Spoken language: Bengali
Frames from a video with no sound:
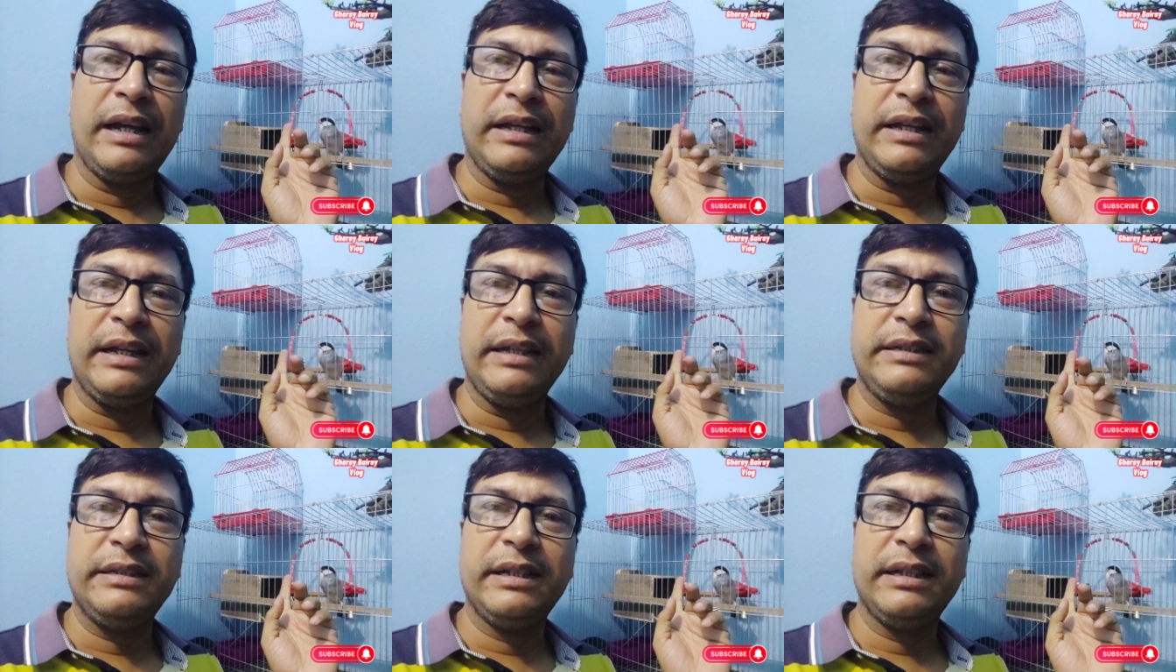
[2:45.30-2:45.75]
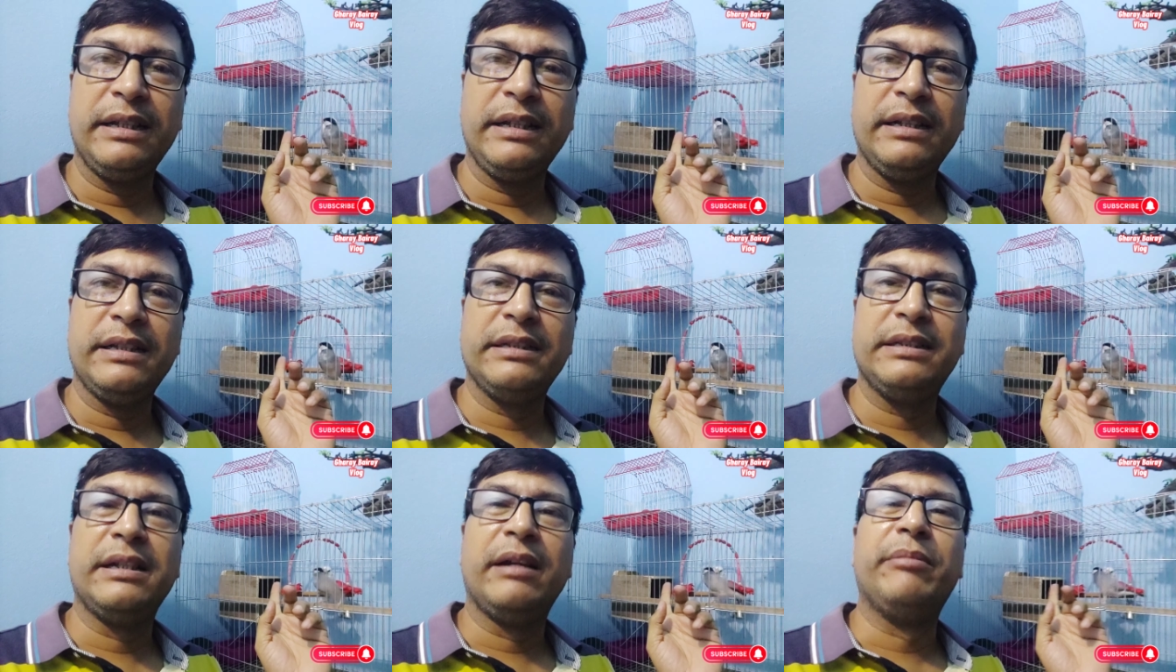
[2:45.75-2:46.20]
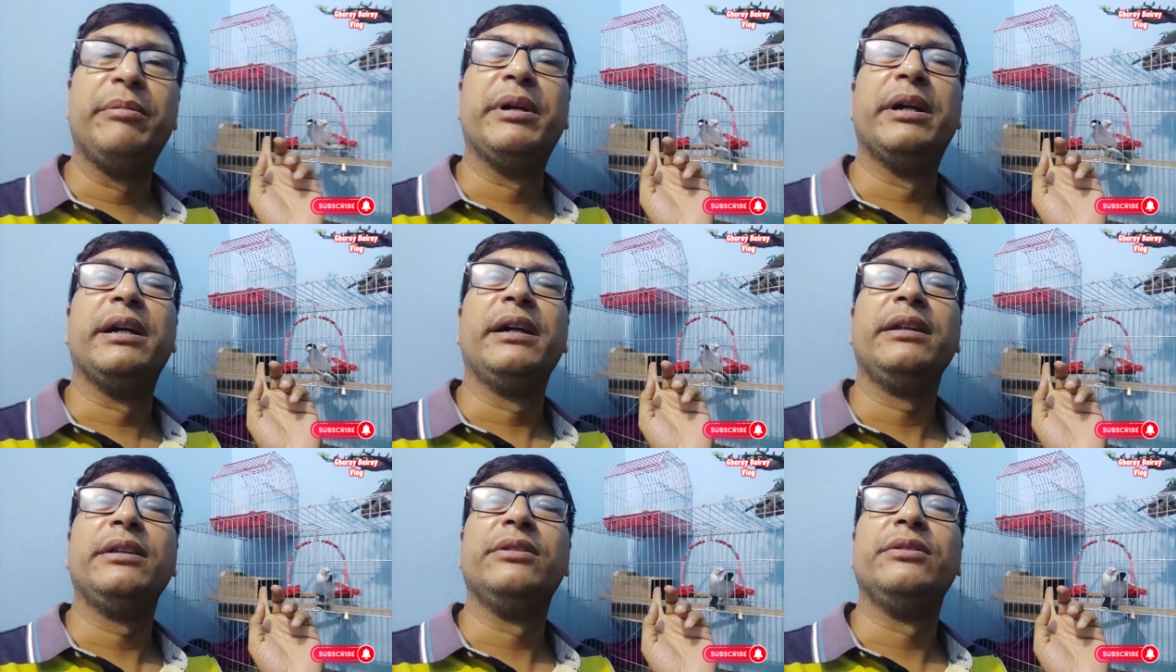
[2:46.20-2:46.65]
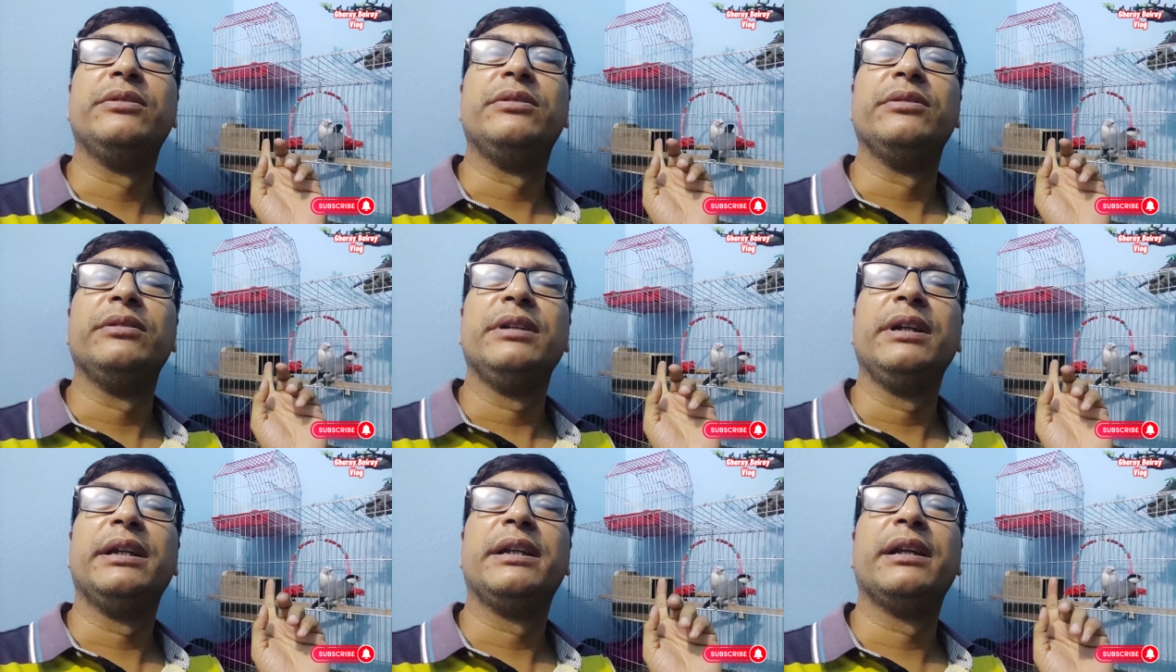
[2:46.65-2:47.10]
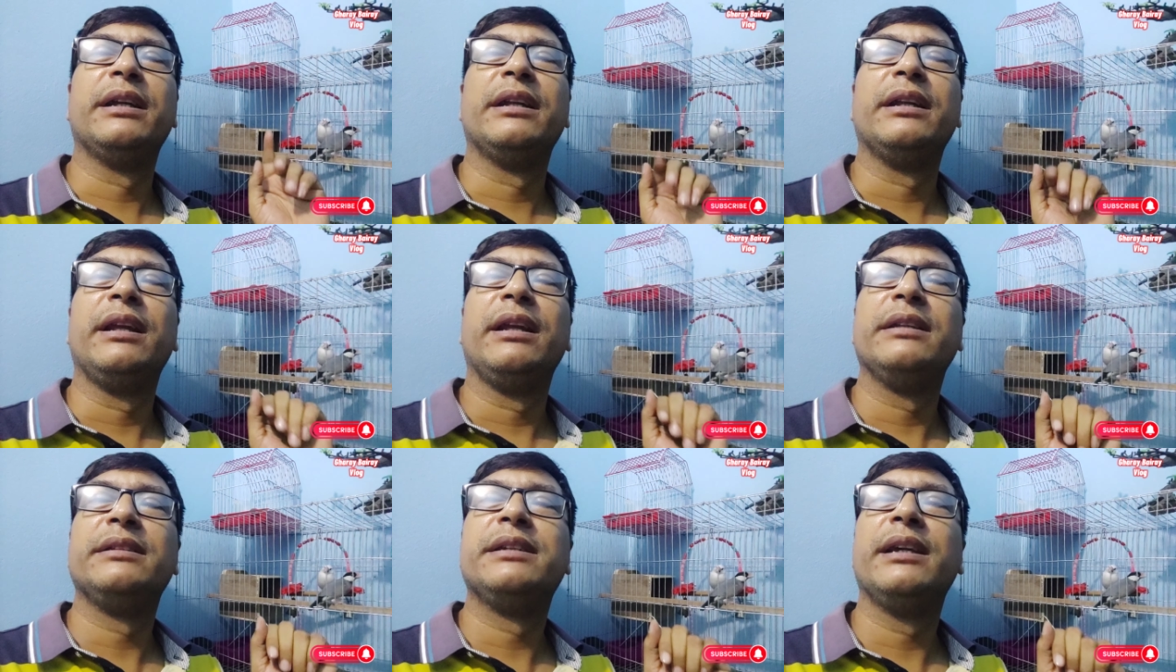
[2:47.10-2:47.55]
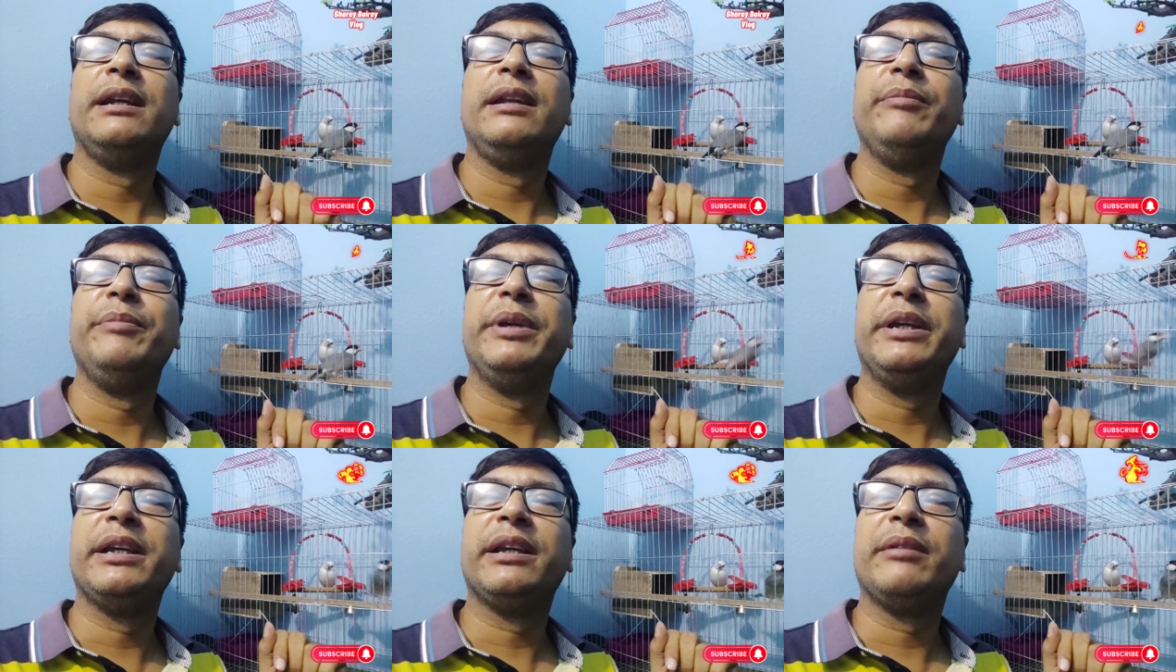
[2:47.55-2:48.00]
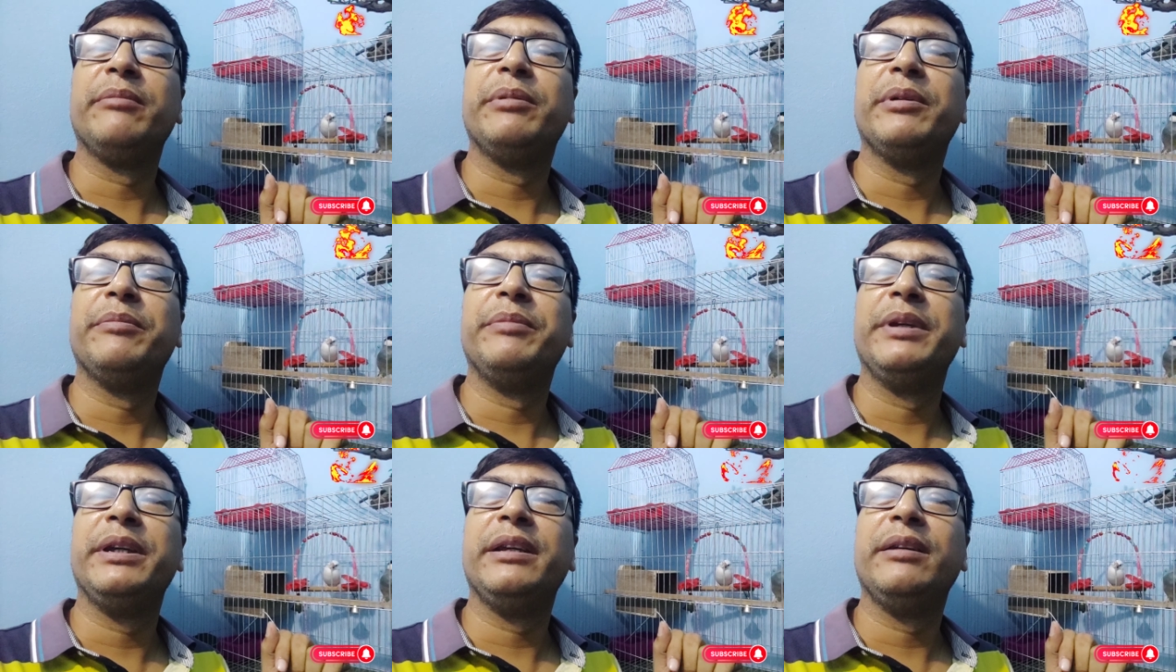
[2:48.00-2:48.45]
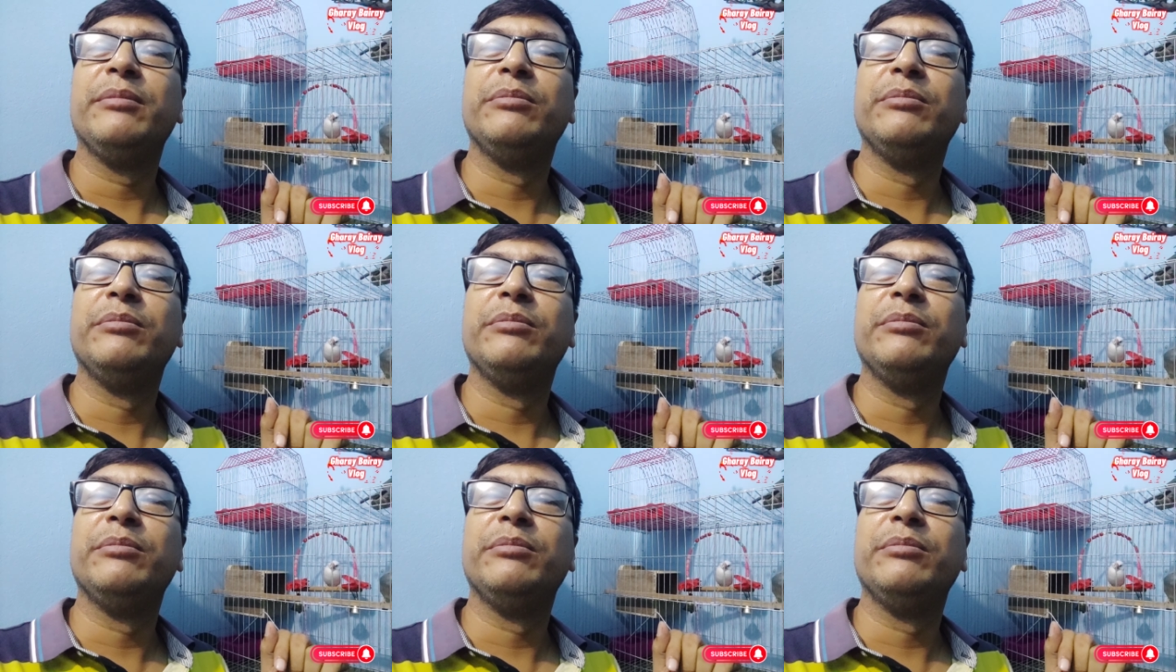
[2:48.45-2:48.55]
এই যে জাবা দুটো এটার ছেলে মেয়ে কিভাবে